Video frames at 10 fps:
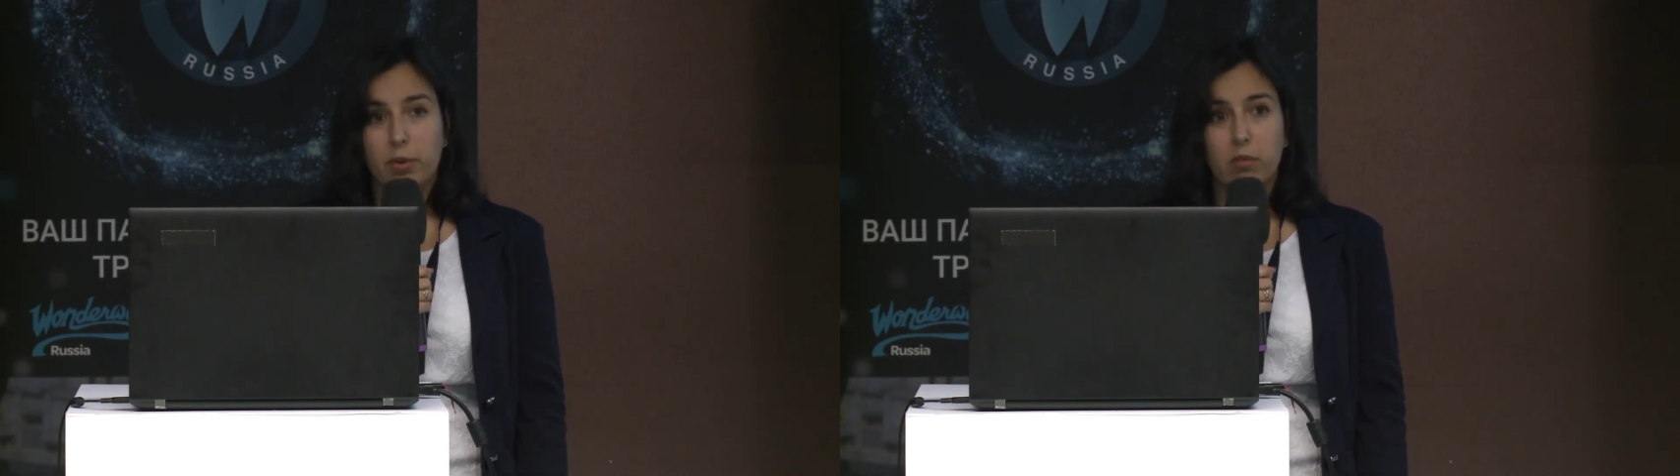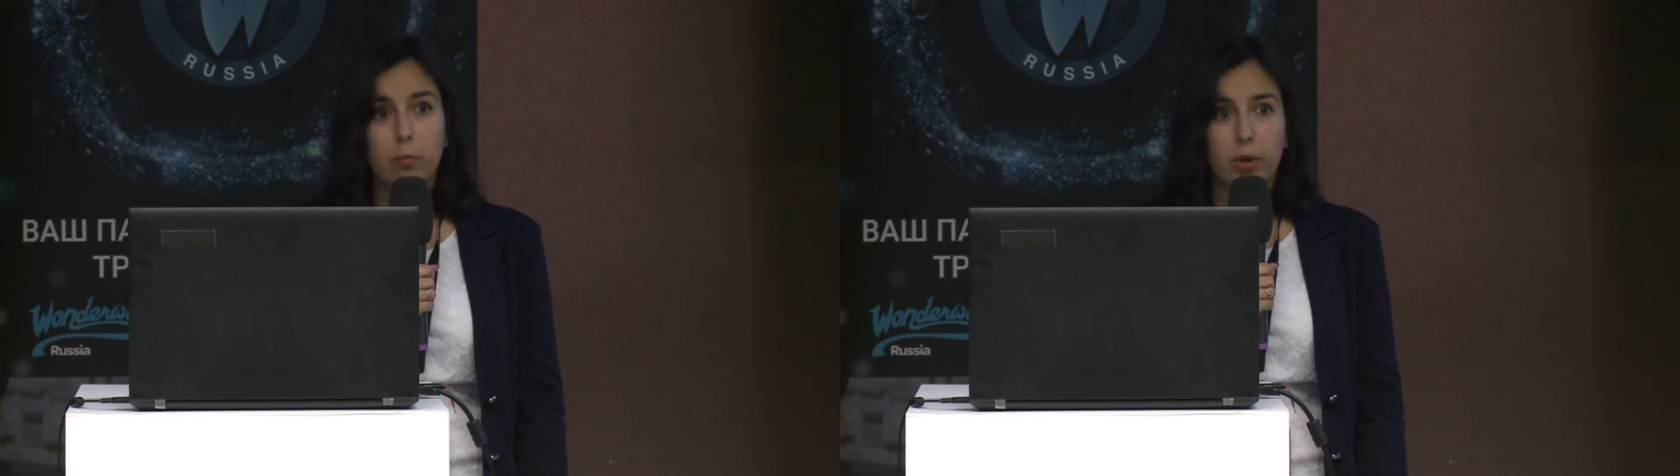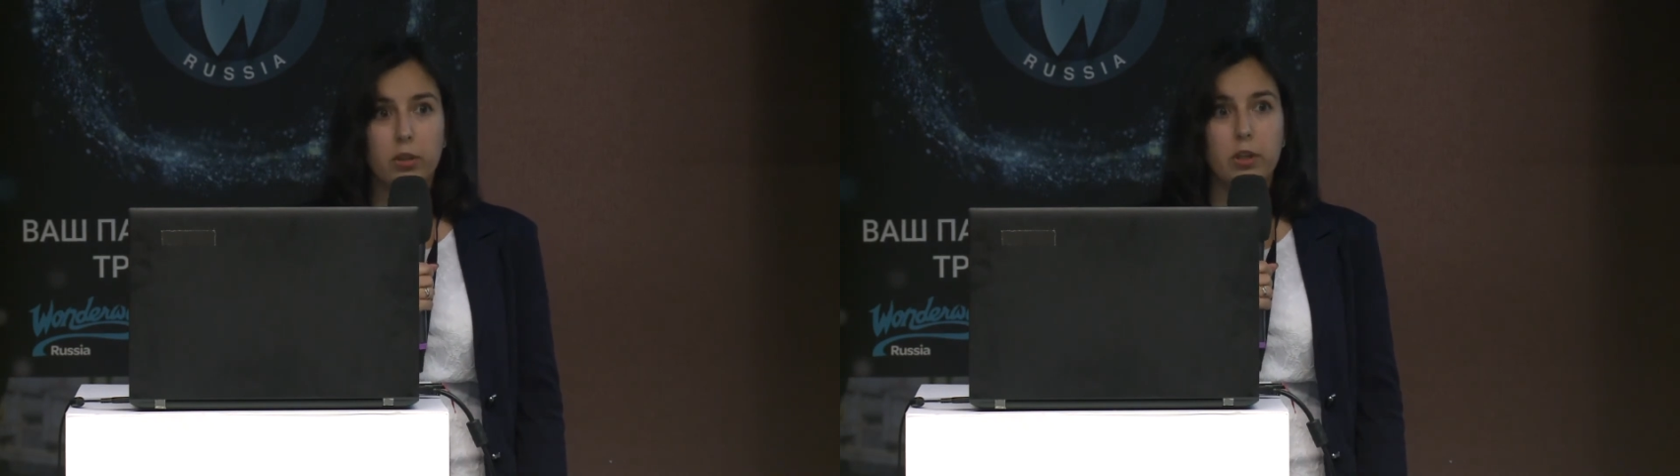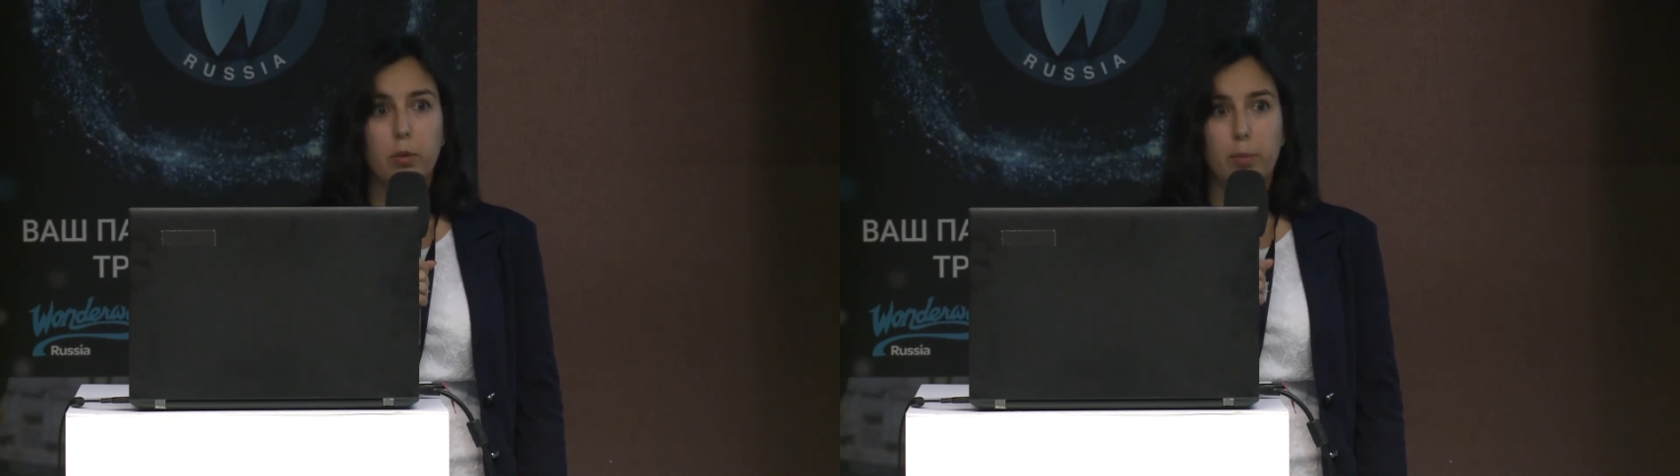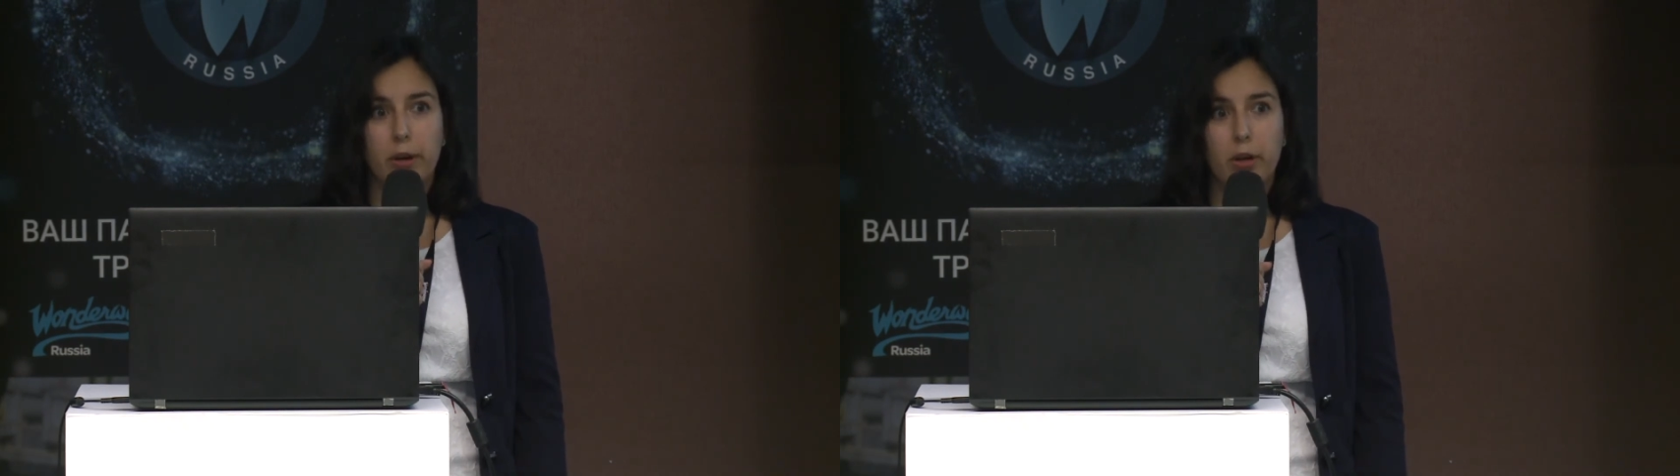при выполнении
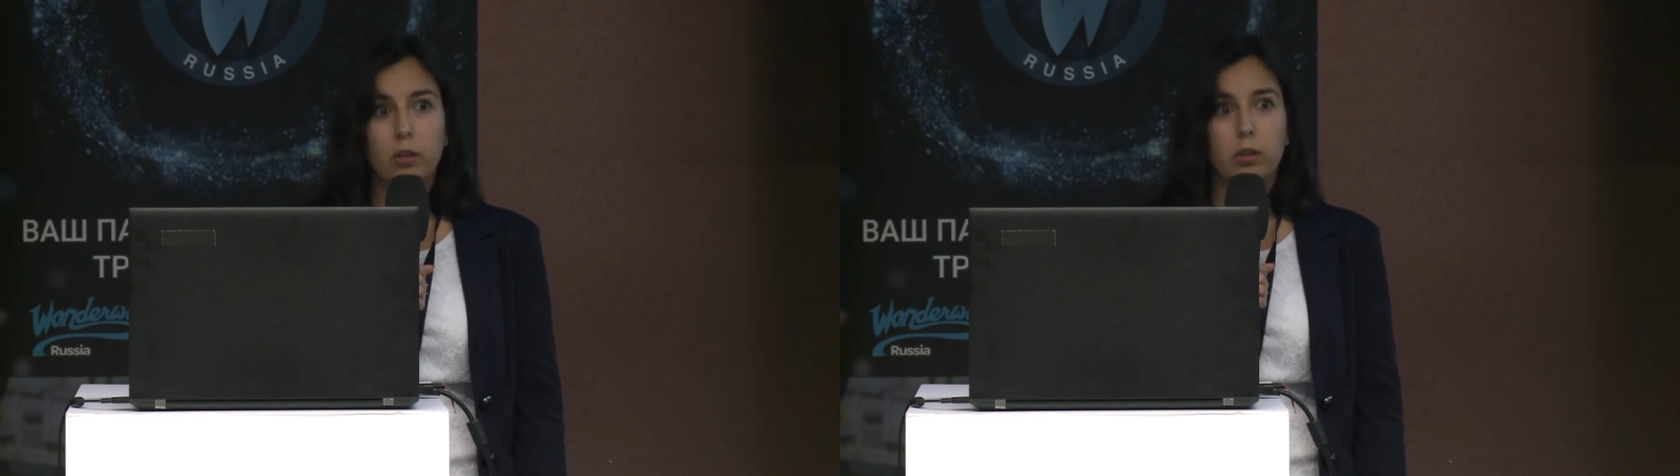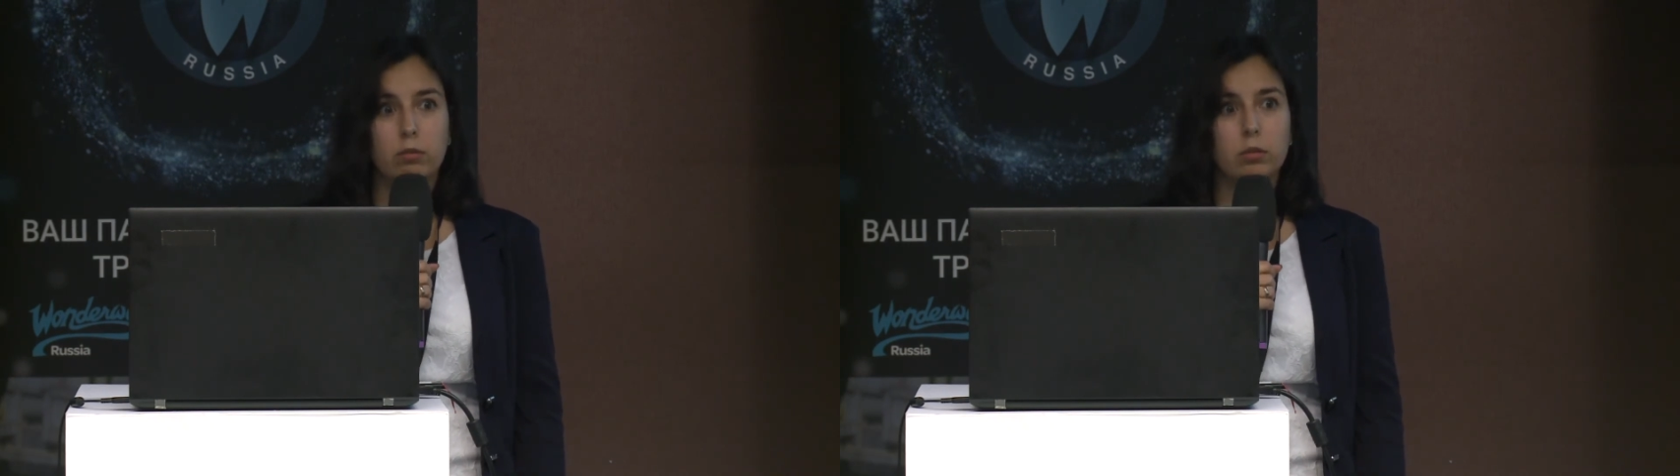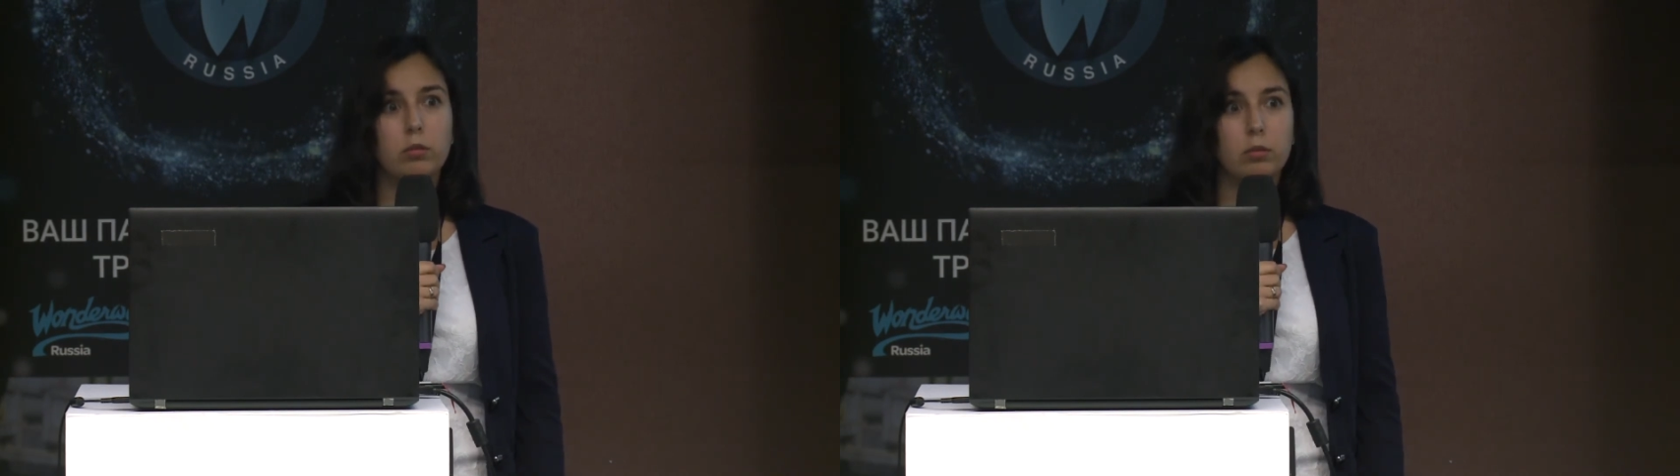проектов,